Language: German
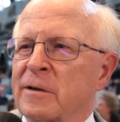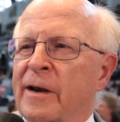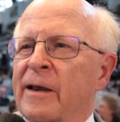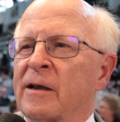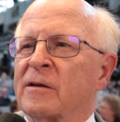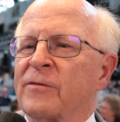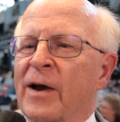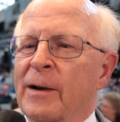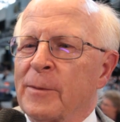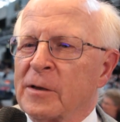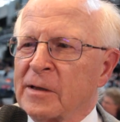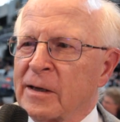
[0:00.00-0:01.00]
drängt, weil
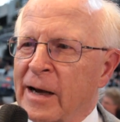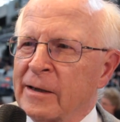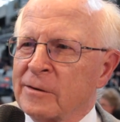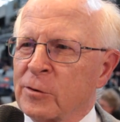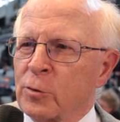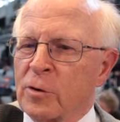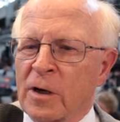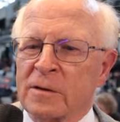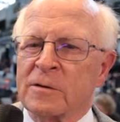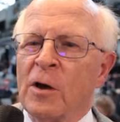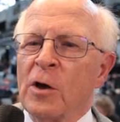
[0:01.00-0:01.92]
man den Eindruck hat,